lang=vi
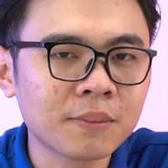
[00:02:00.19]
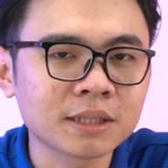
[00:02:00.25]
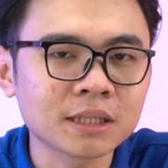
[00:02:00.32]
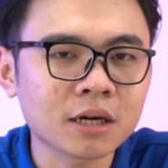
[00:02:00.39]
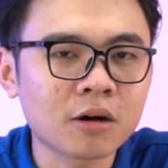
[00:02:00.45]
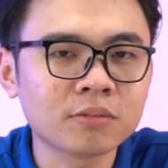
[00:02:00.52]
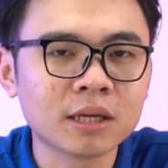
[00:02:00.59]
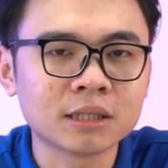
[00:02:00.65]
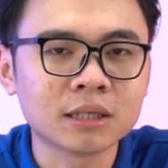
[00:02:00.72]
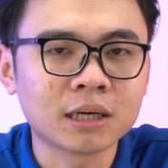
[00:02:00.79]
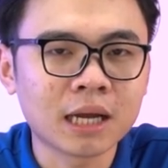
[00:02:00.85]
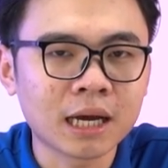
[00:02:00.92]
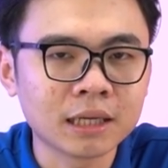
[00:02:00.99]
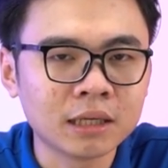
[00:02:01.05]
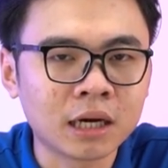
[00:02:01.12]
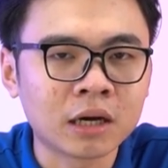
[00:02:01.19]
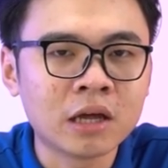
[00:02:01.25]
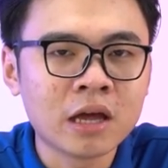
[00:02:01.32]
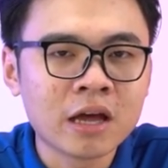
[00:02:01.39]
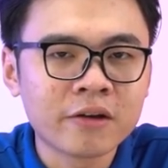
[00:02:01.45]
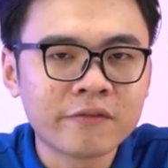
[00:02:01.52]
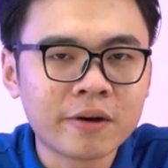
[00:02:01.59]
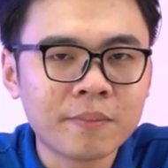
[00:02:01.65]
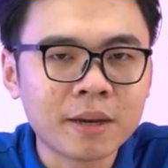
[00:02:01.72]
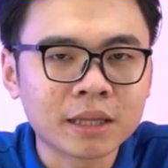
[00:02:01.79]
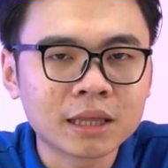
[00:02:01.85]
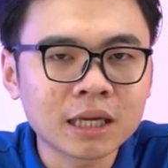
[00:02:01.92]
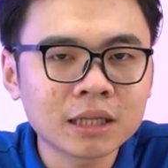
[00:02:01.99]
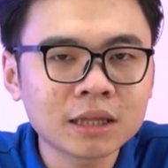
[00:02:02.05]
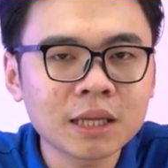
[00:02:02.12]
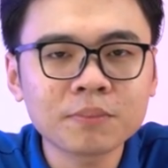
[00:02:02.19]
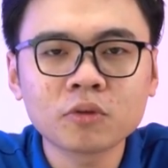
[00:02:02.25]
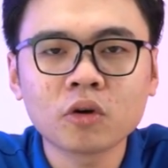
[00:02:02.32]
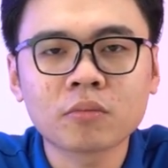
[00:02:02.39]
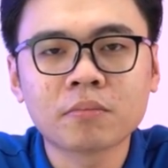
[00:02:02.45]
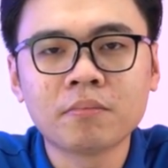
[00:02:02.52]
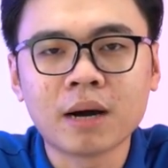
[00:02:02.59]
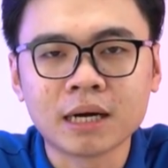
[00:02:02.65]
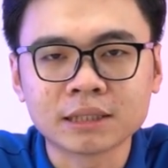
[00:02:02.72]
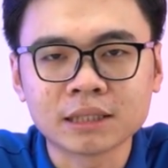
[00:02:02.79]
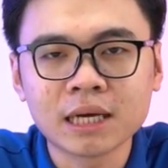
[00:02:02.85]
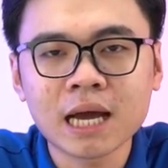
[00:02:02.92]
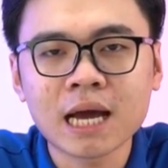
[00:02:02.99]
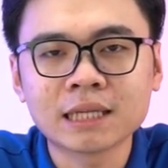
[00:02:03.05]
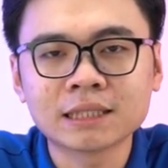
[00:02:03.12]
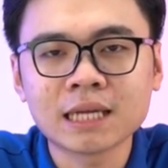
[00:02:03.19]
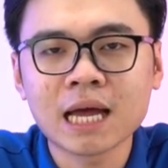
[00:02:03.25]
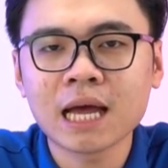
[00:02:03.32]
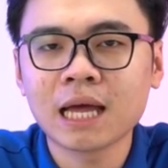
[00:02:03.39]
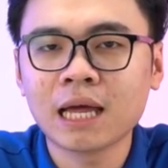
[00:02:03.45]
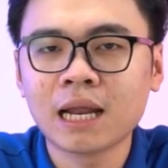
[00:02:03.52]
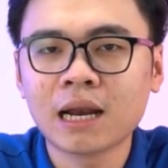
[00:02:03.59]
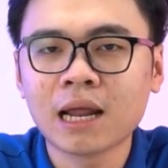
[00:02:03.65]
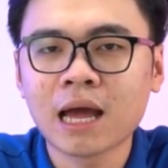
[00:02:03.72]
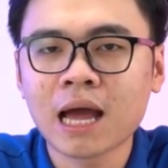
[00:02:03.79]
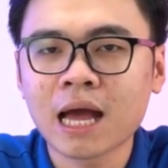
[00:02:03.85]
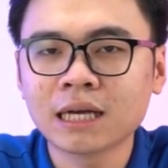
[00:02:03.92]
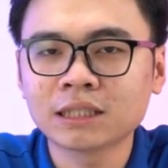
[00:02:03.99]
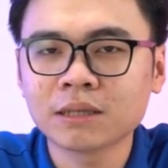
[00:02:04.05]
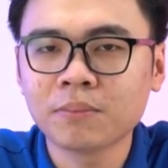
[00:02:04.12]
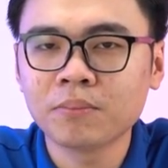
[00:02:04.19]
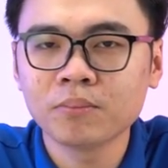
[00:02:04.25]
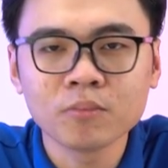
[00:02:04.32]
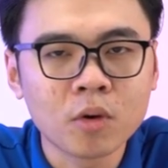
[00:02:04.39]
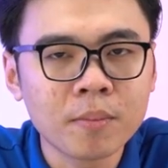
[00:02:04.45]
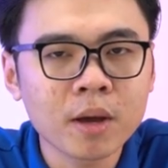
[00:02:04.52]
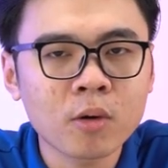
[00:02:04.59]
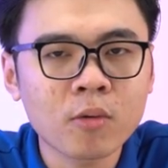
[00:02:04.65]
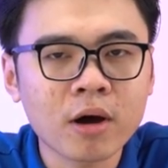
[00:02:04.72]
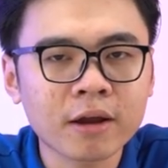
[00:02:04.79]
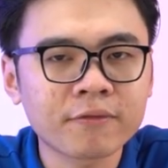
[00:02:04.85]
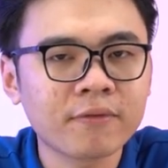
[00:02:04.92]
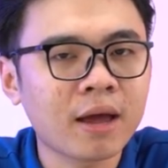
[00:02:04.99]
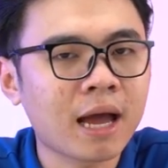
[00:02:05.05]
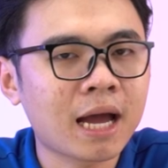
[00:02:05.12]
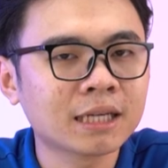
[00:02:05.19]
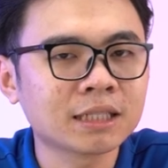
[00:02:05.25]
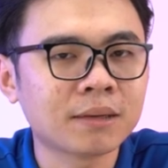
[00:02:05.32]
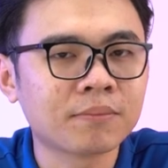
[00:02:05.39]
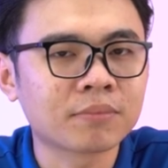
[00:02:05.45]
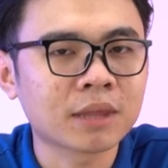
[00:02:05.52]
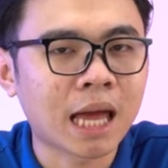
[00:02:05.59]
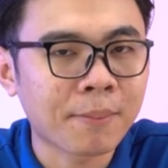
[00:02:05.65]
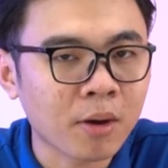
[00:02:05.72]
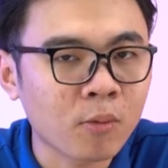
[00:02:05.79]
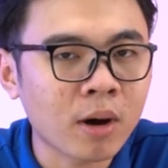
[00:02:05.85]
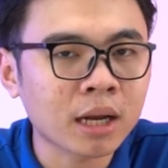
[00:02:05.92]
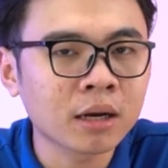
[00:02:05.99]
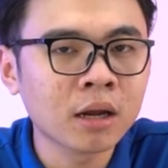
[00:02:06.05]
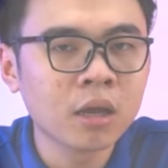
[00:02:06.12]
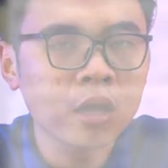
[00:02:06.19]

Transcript: thì mình sẽ không thể dừng lại được và mình sẽ tiếp tục mở giới hạn ra là 240W và 280W